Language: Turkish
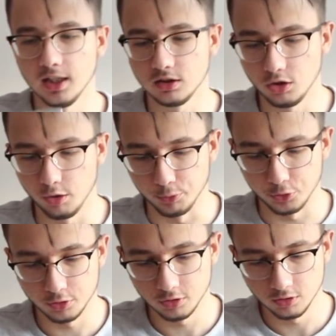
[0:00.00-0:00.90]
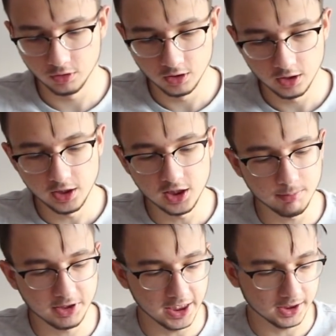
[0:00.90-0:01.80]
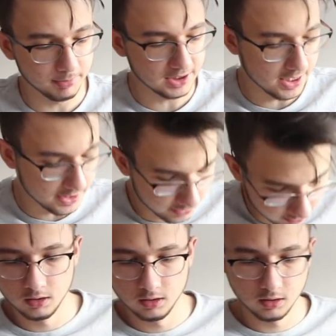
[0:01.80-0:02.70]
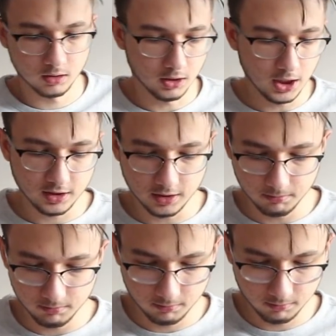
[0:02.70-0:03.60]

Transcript: karıştırıyormuş. İlgimi çekti bir saniye. Açtım.